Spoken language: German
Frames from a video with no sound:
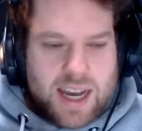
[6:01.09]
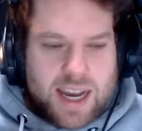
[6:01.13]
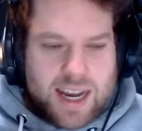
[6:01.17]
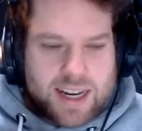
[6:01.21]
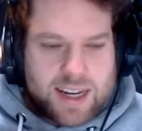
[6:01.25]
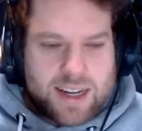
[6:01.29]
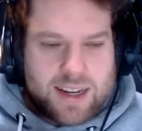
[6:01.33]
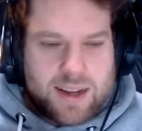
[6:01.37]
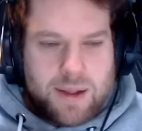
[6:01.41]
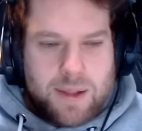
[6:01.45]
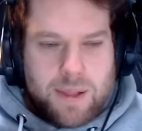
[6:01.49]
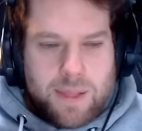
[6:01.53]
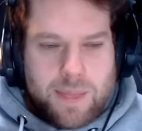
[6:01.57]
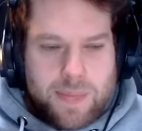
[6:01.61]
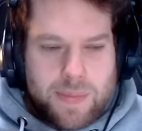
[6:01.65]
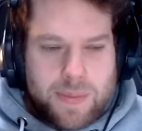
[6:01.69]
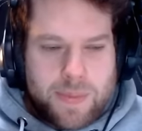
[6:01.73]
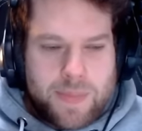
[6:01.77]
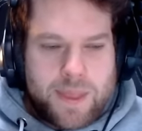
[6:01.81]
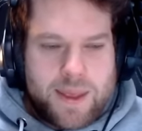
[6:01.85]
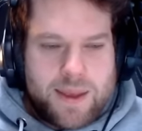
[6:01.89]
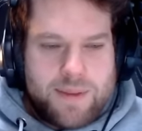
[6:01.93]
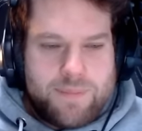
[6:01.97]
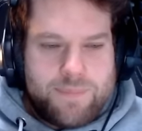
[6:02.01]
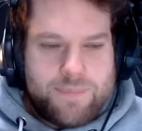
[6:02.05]
sage,
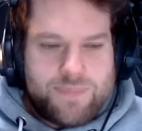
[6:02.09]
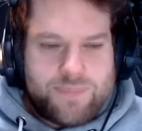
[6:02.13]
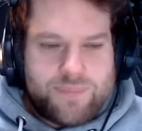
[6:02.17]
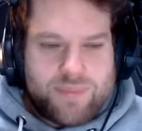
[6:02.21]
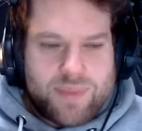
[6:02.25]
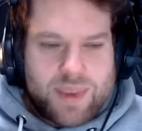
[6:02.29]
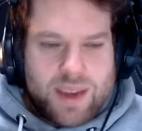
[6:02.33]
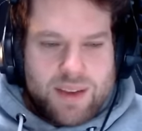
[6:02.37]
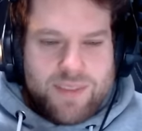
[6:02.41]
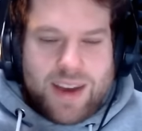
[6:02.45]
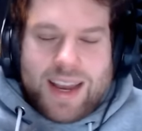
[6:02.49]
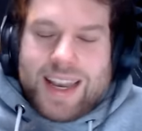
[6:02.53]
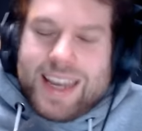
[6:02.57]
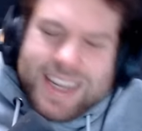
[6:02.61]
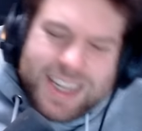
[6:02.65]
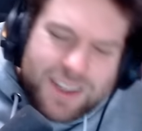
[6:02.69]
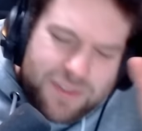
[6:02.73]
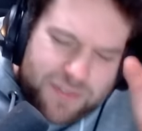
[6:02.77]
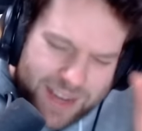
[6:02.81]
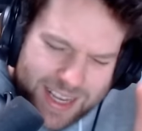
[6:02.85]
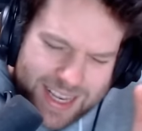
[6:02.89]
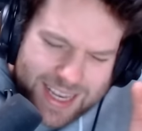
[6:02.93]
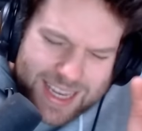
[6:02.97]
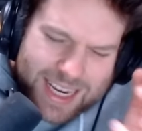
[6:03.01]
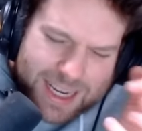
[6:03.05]
weil
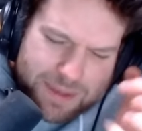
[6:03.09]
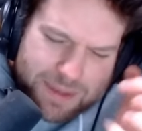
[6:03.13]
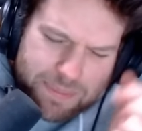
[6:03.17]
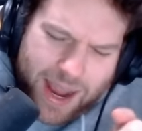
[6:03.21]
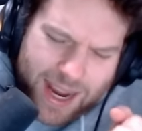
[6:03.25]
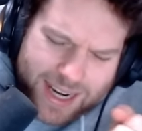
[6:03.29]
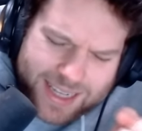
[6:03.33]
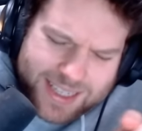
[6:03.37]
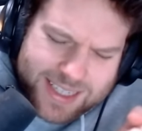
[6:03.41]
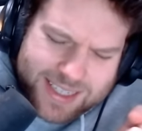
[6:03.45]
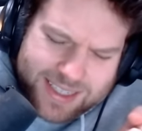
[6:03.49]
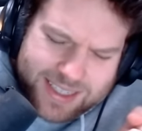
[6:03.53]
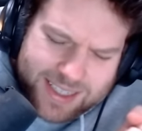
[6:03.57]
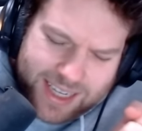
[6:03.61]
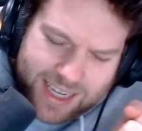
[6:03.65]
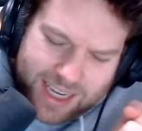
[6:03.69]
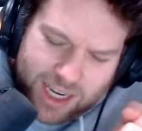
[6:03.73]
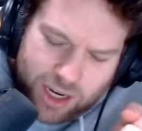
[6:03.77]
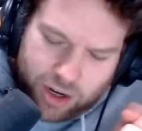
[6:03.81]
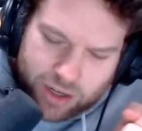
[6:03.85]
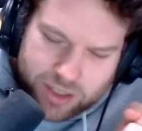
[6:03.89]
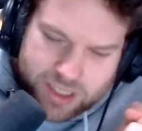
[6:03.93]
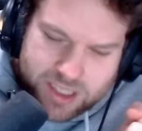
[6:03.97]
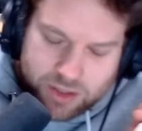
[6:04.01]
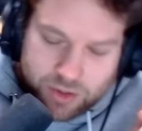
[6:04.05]
ich will, ich mag diesen
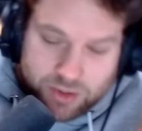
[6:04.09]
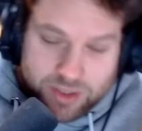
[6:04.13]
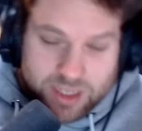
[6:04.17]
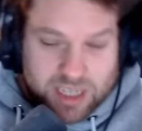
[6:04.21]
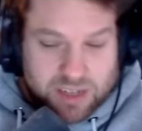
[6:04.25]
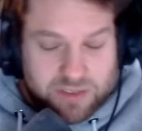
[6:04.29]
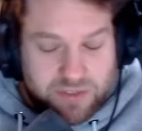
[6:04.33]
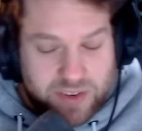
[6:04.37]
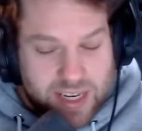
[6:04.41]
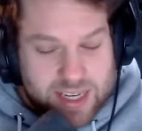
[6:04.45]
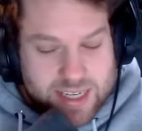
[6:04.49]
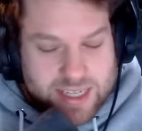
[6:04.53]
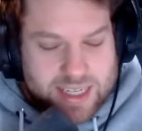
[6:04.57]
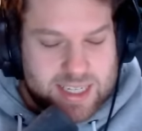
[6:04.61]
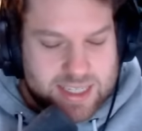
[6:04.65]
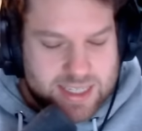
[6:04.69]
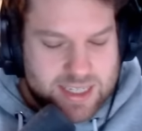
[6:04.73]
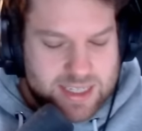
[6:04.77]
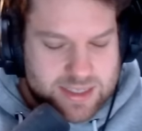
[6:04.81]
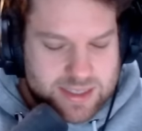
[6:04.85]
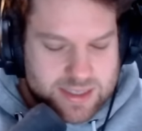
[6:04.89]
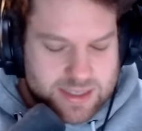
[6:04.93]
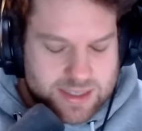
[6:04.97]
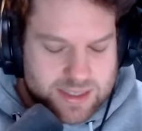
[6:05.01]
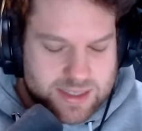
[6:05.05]
Kiosk und ich will nicht
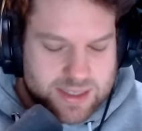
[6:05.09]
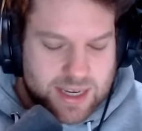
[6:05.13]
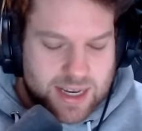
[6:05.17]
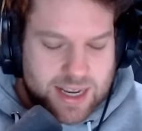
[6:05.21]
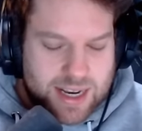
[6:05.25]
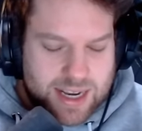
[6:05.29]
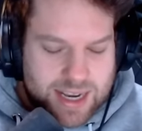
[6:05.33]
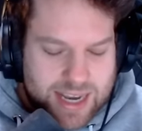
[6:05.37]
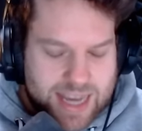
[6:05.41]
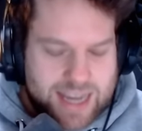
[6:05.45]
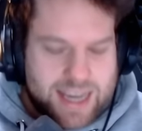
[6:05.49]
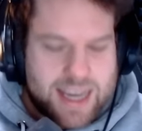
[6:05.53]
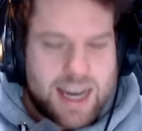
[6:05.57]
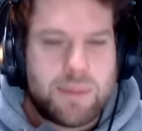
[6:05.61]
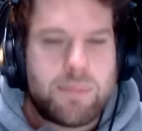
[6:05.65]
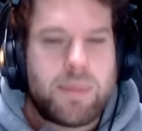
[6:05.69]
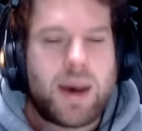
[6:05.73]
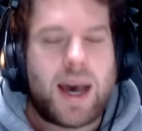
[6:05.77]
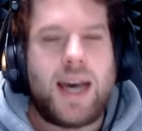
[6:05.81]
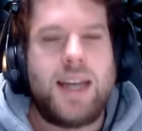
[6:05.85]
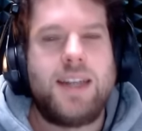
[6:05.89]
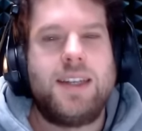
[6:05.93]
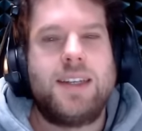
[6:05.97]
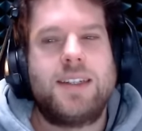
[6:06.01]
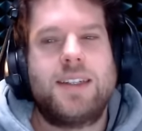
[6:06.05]
dieses lecker
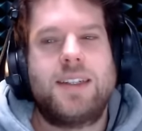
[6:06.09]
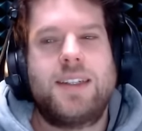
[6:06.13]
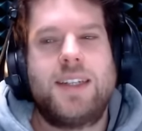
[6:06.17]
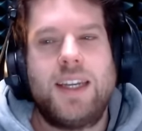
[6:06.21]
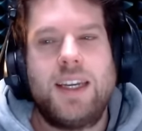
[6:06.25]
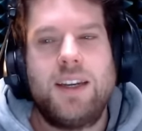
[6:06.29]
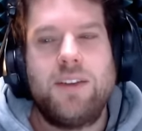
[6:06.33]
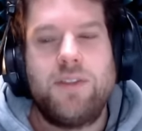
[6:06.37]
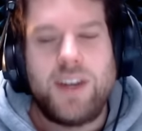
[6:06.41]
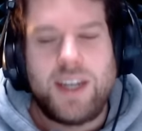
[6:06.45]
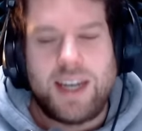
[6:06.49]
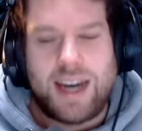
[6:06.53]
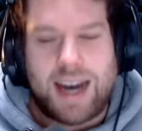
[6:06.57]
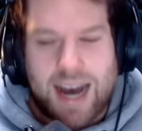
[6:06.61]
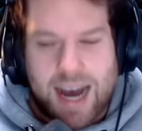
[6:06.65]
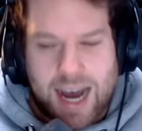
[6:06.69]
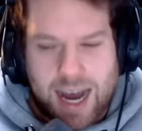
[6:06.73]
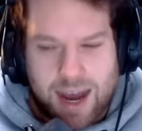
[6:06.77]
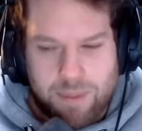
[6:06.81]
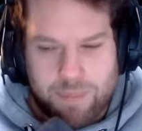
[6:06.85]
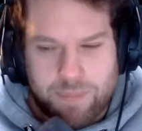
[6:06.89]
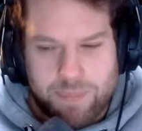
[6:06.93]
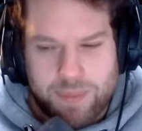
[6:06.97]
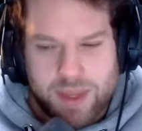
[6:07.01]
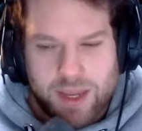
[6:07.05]
Mate-Ding wieder
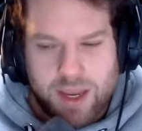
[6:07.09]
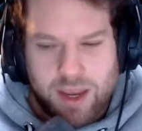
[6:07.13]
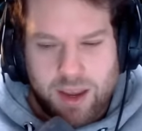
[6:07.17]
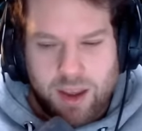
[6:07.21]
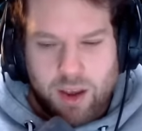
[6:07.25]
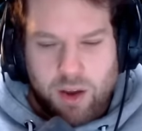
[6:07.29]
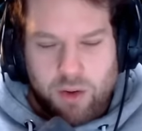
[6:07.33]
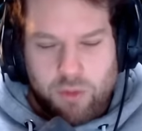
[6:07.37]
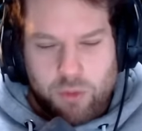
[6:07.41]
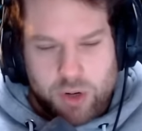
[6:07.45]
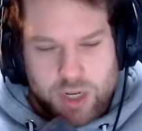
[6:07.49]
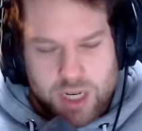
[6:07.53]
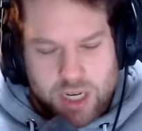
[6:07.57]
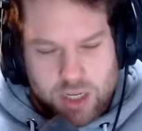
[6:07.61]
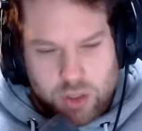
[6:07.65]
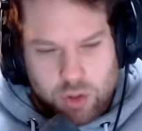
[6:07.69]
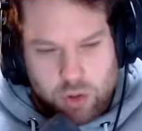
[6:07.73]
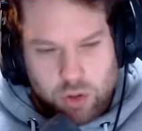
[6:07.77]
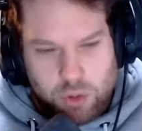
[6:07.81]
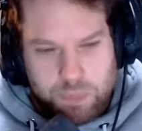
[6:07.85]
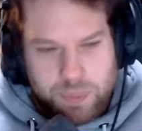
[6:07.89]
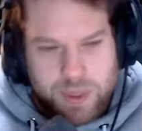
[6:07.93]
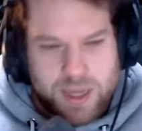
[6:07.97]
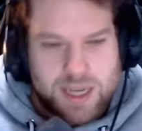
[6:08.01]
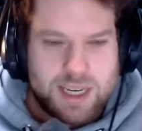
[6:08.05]
haben, wo der
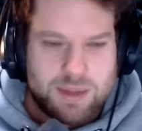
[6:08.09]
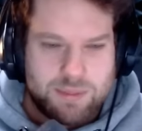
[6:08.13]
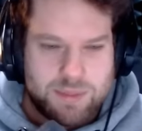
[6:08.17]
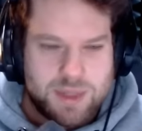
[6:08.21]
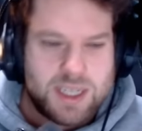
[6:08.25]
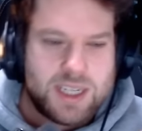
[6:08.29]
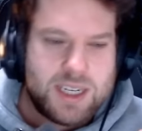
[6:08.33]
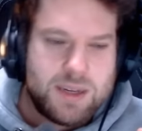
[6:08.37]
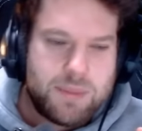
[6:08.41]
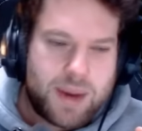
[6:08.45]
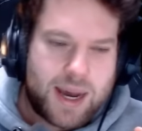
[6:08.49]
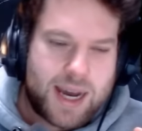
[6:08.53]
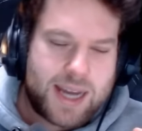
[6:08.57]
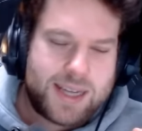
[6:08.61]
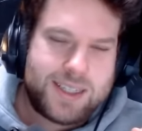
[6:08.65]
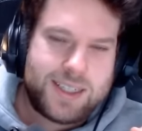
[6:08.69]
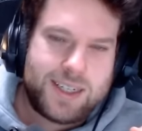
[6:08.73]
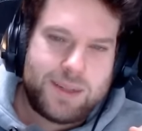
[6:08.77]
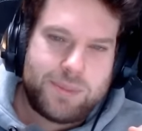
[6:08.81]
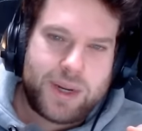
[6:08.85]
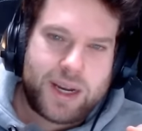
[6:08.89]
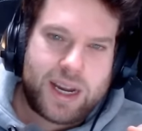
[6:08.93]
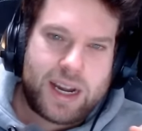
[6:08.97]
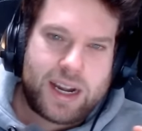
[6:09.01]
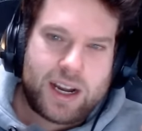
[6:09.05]
Typ, bei dem ich die
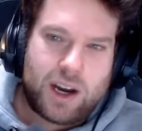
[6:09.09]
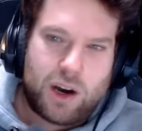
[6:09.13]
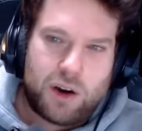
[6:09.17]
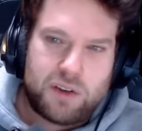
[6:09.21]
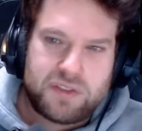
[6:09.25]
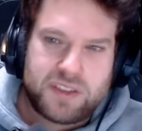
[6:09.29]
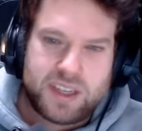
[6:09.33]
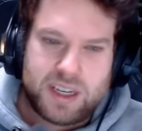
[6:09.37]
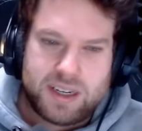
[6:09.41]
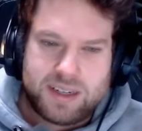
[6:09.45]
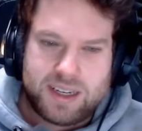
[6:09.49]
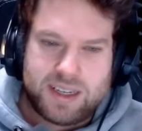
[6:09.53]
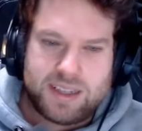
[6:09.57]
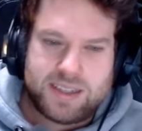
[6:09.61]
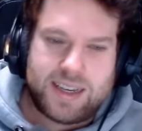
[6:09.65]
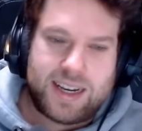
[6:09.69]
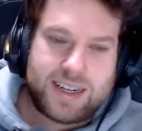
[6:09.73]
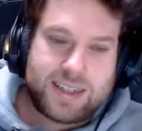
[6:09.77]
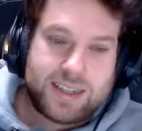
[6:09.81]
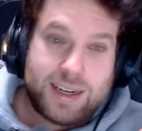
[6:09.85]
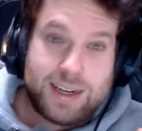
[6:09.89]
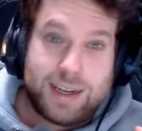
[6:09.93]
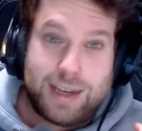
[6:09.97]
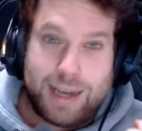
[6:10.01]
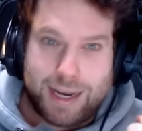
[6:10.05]
Mate immer gekauft hat,
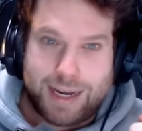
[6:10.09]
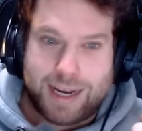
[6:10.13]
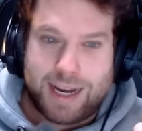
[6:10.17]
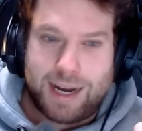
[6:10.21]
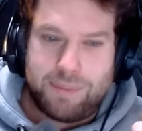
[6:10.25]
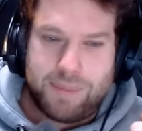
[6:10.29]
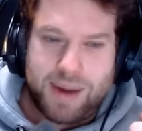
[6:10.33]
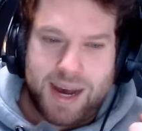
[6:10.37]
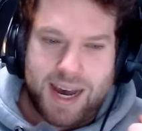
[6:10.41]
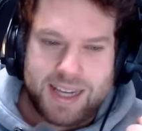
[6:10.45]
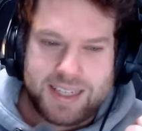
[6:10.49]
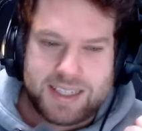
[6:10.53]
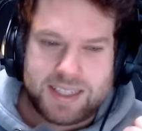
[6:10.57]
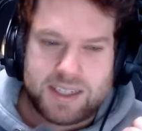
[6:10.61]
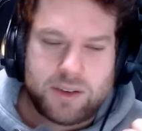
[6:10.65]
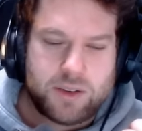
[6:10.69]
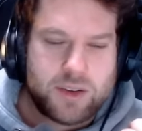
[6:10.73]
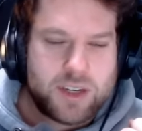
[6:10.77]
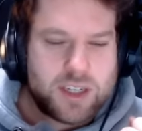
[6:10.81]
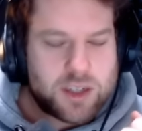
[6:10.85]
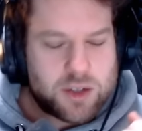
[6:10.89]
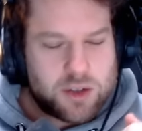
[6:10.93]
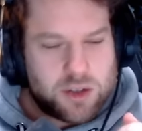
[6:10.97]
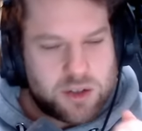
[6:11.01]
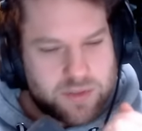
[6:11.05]
gesagt hat, lecker Mate
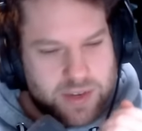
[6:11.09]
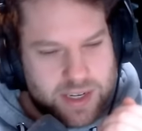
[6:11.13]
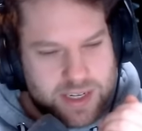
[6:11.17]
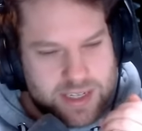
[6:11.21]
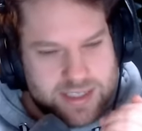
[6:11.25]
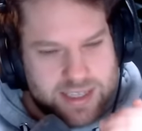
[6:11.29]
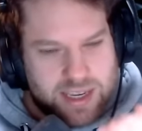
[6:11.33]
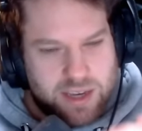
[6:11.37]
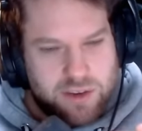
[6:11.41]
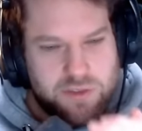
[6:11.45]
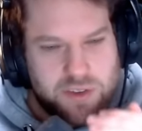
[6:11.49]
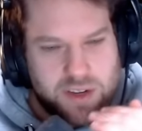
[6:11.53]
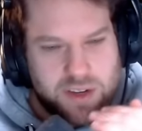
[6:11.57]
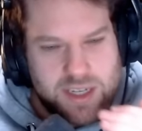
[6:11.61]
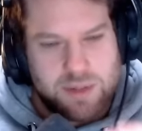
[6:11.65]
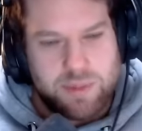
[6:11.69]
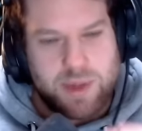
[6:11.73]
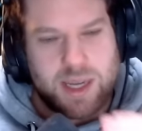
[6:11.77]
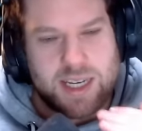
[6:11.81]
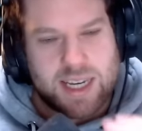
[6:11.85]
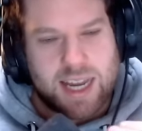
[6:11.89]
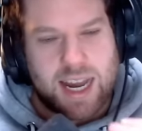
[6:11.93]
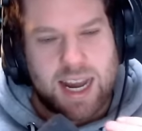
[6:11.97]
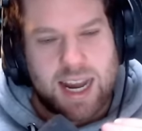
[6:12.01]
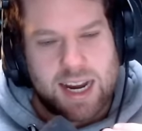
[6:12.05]
und ich irgendwann das einfach nicht
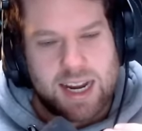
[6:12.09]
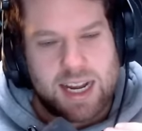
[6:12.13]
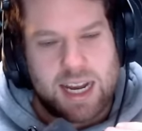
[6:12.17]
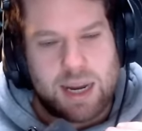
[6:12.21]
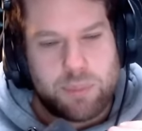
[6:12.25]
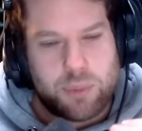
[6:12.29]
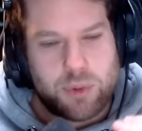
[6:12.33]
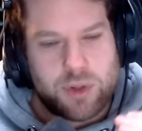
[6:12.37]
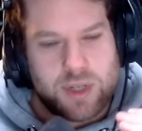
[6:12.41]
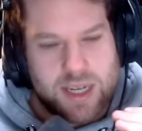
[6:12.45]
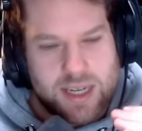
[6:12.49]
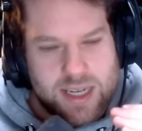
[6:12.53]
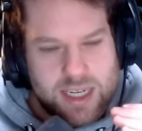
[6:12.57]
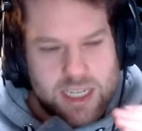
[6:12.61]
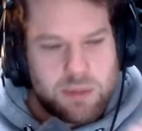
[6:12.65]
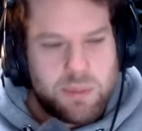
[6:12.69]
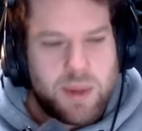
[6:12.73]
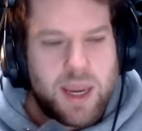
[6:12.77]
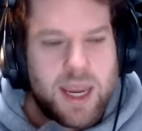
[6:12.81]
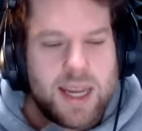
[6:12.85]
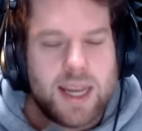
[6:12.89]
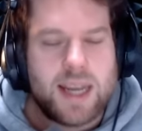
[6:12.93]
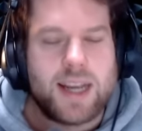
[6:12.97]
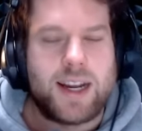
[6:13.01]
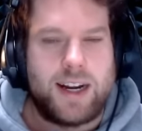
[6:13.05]
mehr ertragen habe und da nicht
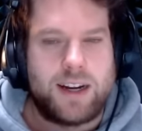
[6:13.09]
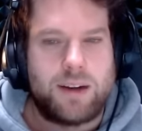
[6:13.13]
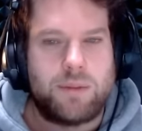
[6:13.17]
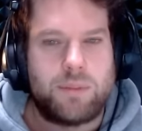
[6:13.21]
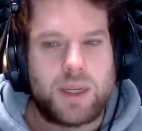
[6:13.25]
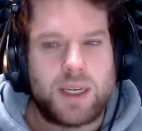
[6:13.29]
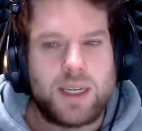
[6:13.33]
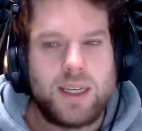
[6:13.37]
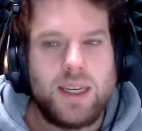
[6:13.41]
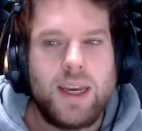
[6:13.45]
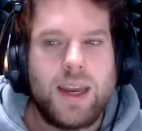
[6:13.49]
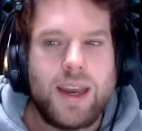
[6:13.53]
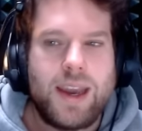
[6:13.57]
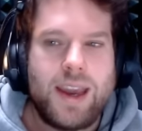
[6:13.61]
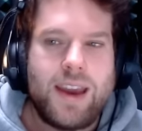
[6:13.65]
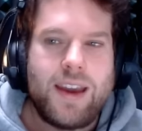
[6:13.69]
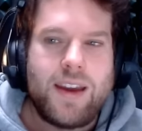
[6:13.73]
mehr hingegangen bin.